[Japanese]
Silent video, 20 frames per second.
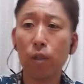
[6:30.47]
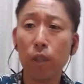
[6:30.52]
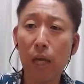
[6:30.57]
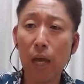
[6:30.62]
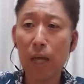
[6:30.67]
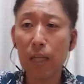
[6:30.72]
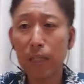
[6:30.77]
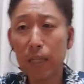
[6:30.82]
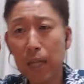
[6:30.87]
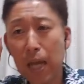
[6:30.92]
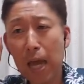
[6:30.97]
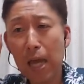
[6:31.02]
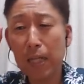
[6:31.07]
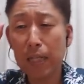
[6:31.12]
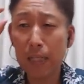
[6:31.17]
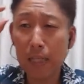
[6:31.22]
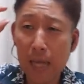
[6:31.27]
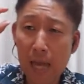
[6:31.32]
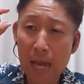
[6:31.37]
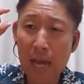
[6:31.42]

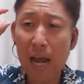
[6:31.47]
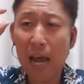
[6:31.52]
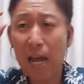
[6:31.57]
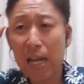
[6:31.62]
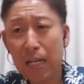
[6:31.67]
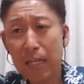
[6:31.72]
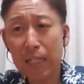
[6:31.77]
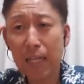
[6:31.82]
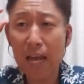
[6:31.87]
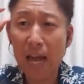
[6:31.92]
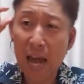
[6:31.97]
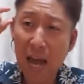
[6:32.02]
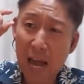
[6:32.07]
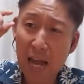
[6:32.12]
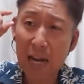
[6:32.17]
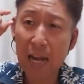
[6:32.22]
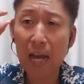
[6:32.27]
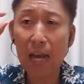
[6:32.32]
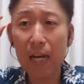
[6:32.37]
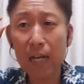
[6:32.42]

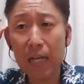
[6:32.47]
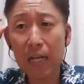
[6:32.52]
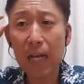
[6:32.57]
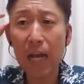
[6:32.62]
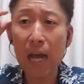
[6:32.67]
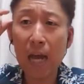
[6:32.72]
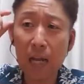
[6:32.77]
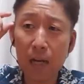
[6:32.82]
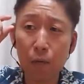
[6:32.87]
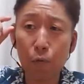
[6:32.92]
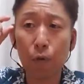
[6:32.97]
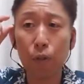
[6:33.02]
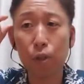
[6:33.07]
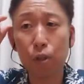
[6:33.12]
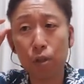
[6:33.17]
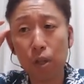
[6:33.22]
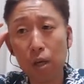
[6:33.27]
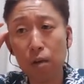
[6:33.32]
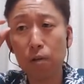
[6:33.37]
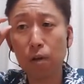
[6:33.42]
タタタララダララララ
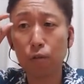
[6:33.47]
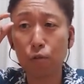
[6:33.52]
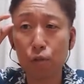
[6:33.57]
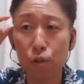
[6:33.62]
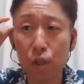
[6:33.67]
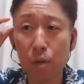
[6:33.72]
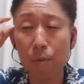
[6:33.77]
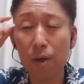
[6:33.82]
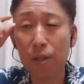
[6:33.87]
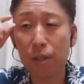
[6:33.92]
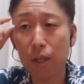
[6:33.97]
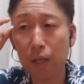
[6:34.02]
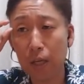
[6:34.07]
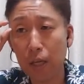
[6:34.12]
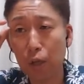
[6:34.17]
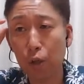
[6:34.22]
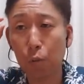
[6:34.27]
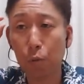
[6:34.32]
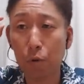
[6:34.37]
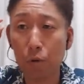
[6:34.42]
私サングラスしてません
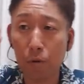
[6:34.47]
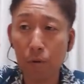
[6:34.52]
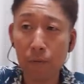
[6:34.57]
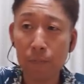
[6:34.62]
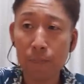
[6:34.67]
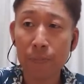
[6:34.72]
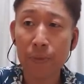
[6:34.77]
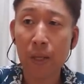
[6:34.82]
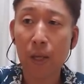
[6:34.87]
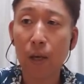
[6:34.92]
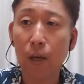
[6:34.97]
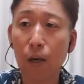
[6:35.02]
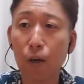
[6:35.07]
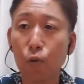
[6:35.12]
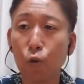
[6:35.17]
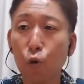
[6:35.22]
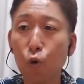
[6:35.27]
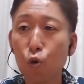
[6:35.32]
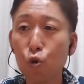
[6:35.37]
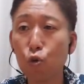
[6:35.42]
けれども
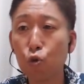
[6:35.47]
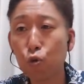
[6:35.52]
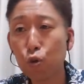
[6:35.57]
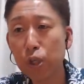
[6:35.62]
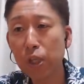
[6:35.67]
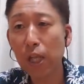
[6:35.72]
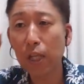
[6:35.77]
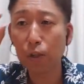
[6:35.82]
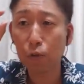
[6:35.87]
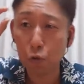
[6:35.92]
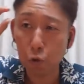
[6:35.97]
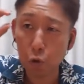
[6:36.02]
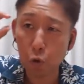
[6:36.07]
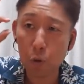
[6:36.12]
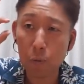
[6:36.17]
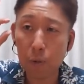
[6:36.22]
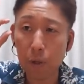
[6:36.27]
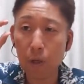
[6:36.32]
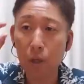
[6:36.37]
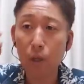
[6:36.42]
そういう振りなんですよこ
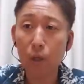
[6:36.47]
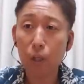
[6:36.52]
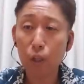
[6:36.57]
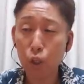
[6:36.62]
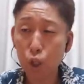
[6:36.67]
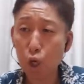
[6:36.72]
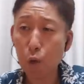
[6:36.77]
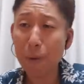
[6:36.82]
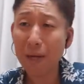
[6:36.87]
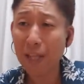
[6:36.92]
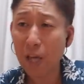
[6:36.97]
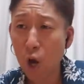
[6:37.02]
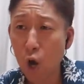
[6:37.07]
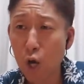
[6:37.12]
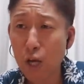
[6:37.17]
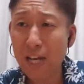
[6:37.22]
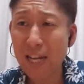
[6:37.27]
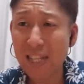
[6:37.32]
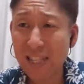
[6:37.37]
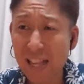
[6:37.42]
れね。そこまで
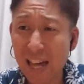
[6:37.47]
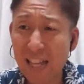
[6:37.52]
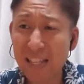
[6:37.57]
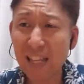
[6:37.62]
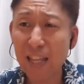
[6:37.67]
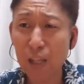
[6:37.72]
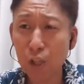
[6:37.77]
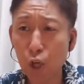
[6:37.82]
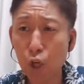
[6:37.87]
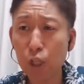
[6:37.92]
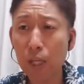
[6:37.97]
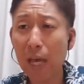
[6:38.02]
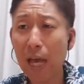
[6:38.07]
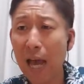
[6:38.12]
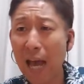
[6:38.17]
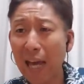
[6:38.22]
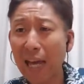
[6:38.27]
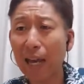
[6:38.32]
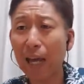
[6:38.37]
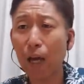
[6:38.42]
本気にさせといて
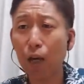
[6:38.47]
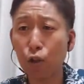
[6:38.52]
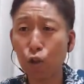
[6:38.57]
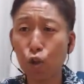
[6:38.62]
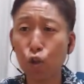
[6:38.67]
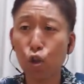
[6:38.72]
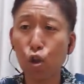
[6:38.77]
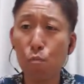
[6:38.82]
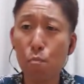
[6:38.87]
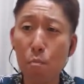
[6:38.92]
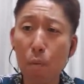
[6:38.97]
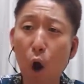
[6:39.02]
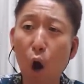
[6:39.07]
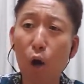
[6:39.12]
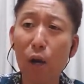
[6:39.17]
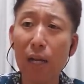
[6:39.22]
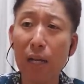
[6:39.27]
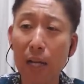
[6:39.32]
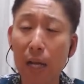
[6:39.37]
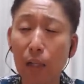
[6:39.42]
はげらかすつも
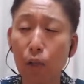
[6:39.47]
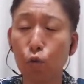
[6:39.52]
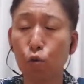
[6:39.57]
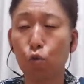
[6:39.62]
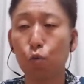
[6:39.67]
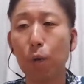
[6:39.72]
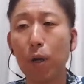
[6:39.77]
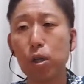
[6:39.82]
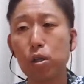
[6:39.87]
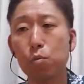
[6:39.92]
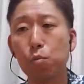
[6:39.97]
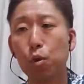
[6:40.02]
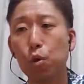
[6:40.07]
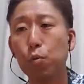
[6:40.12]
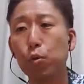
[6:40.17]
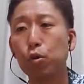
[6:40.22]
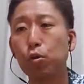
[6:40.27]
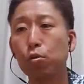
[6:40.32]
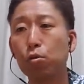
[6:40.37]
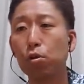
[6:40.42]
りなんて素晴らしい森
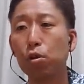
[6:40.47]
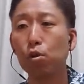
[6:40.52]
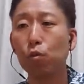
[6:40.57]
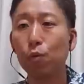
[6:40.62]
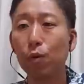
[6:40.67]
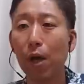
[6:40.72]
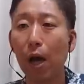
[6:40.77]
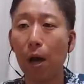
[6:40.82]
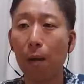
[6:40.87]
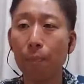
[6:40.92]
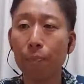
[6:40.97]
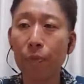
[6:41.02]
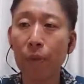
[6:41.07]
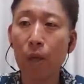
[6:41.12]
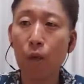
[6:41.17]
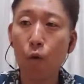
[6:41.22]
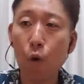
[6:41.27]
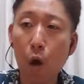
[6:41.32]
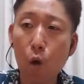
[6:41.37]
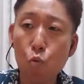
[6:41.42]
本君のリズム感。
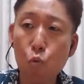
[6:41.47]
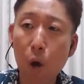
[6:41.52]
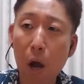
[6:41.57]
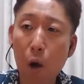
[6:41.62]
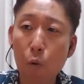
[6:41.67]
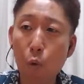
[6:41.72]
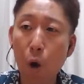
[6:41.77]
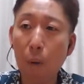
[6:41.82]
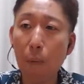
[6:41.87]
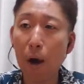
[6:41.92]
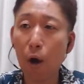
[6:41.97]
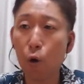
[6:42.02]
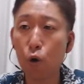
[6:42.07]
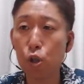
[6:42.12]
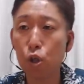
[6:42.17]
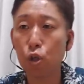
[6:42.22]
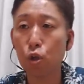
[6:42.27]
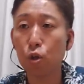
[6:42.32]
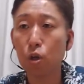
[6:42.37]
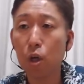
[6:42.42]
わわわわこ
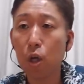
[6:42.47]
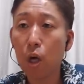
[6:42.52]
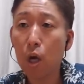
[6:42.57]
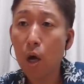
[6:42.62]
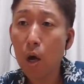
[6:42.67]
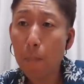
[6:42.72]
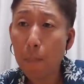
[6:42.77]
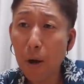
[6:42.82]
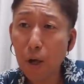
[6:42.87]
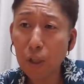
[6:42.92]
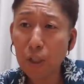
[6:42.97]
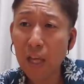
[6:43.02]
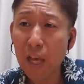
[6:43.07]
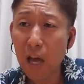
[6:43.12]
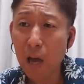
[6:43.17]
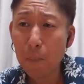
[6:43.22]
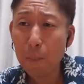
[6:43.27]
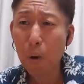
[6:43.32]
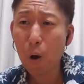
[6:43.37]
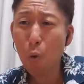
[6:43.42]
ちく。もて
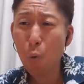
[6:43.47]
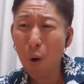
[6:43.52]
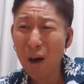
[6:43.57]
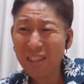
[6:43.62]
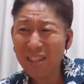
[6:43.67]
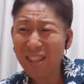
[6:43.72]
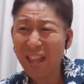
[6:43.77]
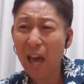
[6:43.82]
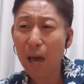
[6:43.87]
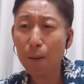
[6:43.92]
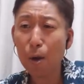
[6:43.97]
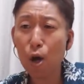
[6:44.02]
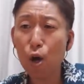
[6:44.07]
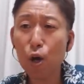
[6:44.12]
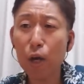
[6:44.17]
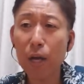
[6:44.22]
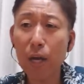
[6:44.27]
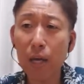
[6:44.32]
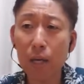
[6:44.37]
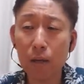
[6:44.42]
あまわさお
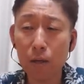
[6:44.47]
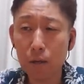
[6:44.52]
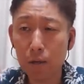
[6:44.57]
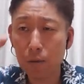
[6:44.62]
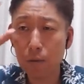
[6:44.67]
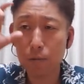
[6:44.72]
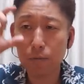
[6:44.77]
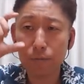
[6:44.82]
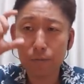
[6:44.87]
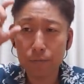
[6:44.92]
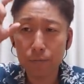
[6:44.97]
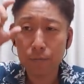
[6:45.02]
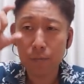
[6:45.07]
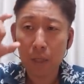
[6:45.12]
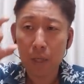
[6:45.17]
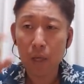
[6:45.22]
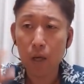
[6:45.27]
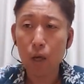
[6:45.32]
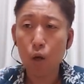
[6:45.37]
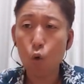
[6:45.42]
り。
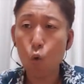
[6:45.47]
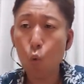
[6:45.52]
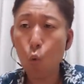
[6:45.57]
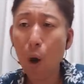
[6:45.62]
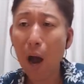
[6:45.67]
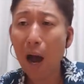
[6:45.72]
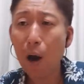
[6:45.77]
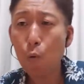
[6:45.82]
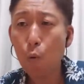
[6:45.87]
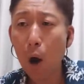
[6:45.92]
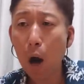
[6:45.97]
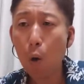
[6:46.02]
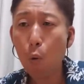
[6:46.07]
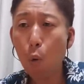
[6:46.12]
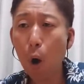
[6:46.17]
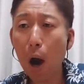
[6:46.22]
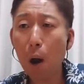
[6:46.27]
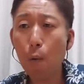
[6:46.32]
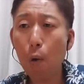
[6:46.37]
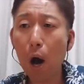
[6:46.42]
わわ
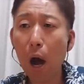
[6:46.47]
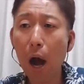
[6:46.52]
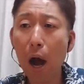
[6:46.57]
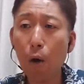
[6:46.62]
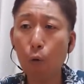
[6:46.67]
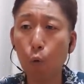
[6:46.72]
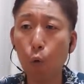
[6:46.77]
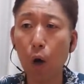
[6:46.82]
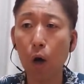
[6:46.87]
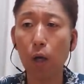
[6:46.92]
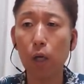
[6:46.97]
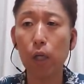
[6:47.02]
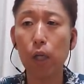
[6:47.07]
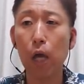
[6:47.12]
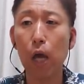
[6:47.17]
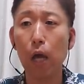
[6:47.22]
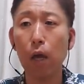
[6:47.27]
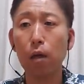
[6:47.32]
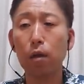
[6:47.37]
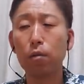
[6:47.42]
わわわいい
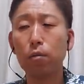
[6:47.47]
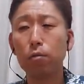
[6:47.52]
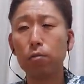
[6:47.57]
ね。